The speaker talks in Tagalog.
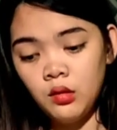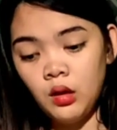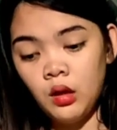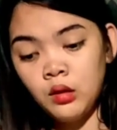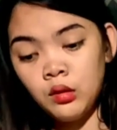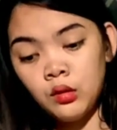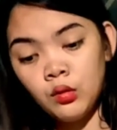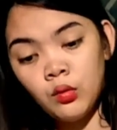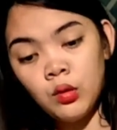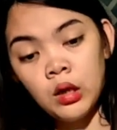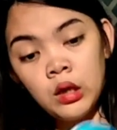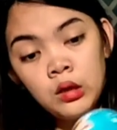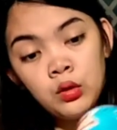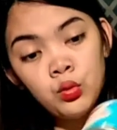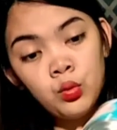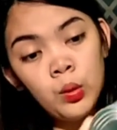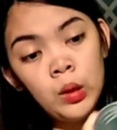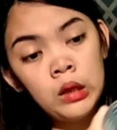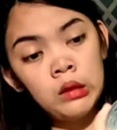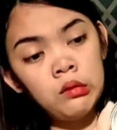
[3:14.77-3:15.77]
Ito ay
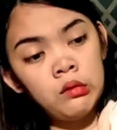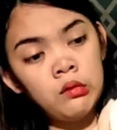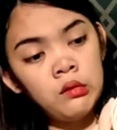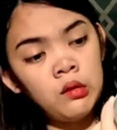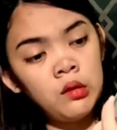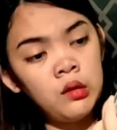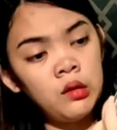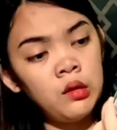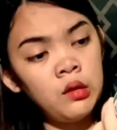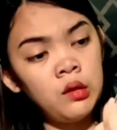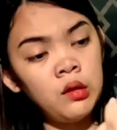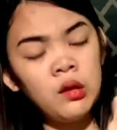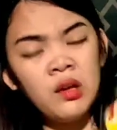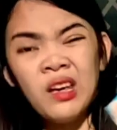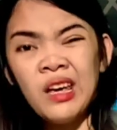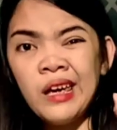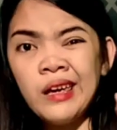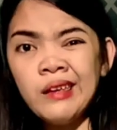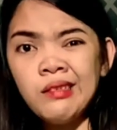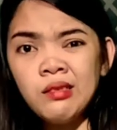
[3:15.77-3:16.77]

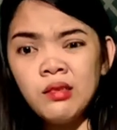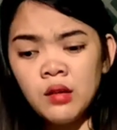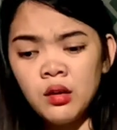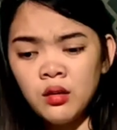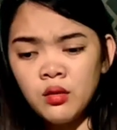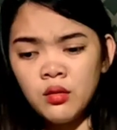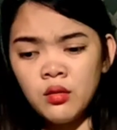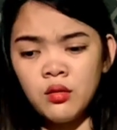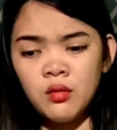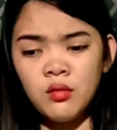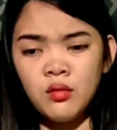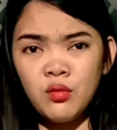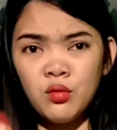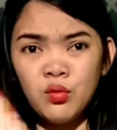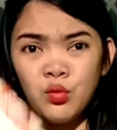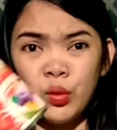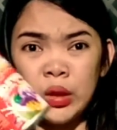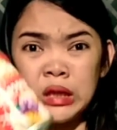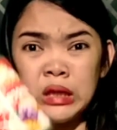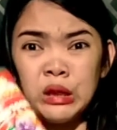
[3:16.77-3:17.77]
28,
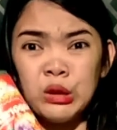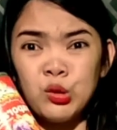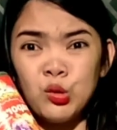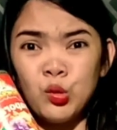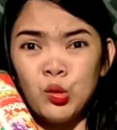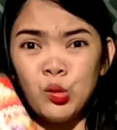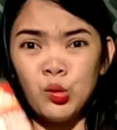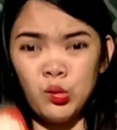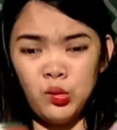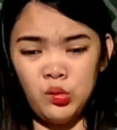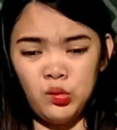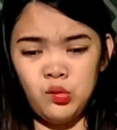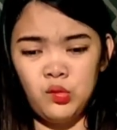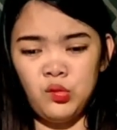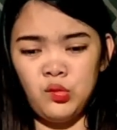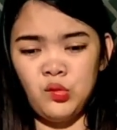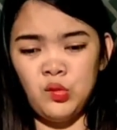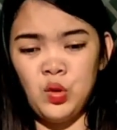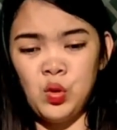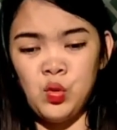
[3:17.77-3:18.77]
22
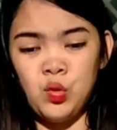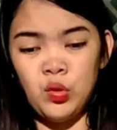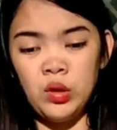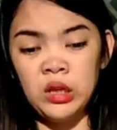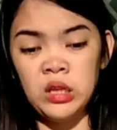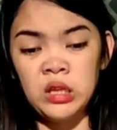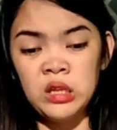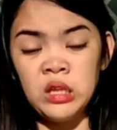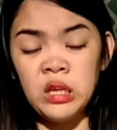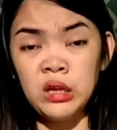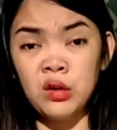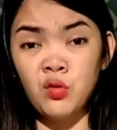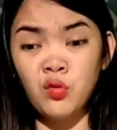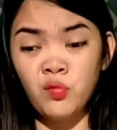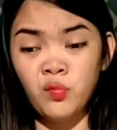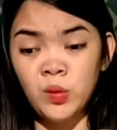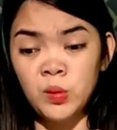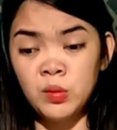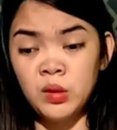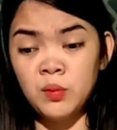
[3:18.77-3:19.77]
ko, ilan na
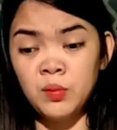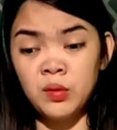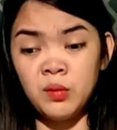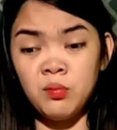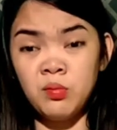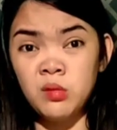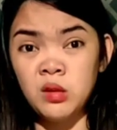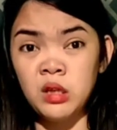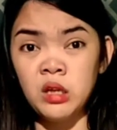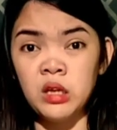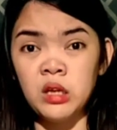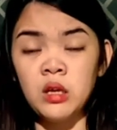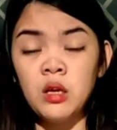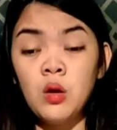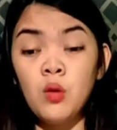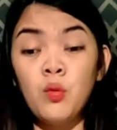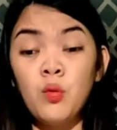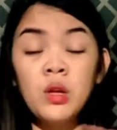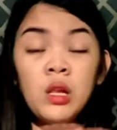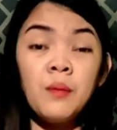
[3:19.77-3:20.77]
yun,
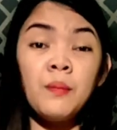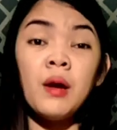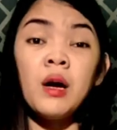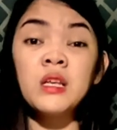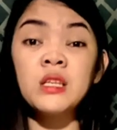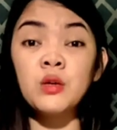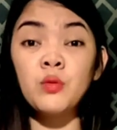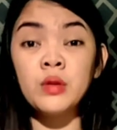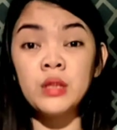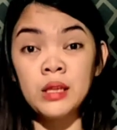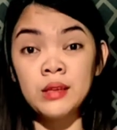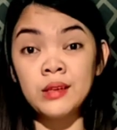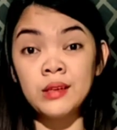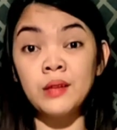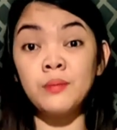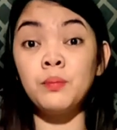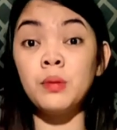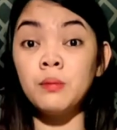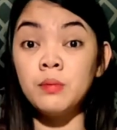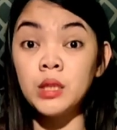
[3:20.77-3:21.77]
50-50. Wala pa nga sa
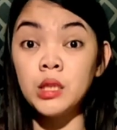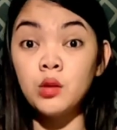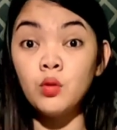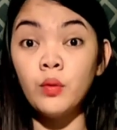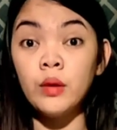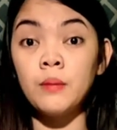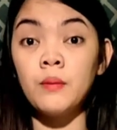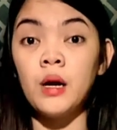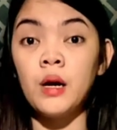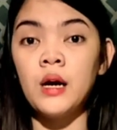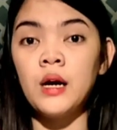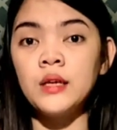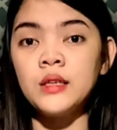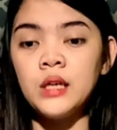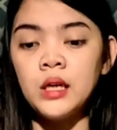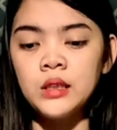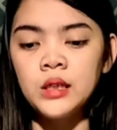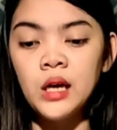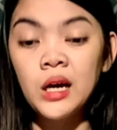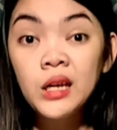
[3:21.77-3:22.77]
152 eh mga
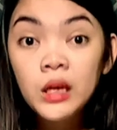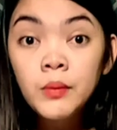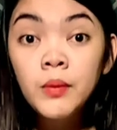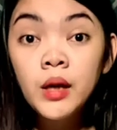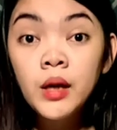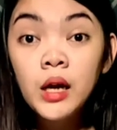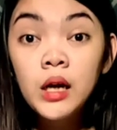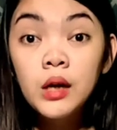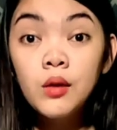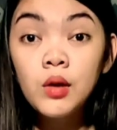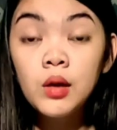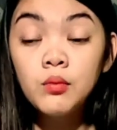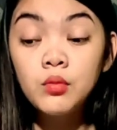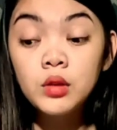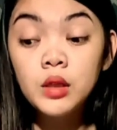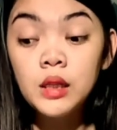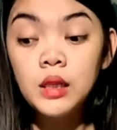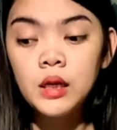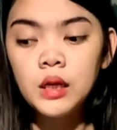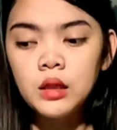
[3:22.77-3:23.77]
kajaja, kaya magagawa
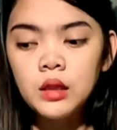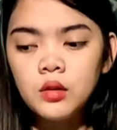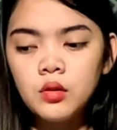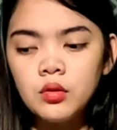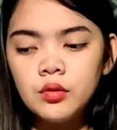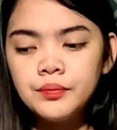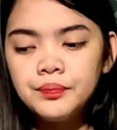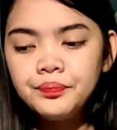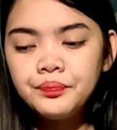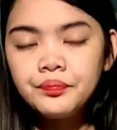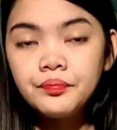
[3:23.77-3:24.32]
mo talaga to.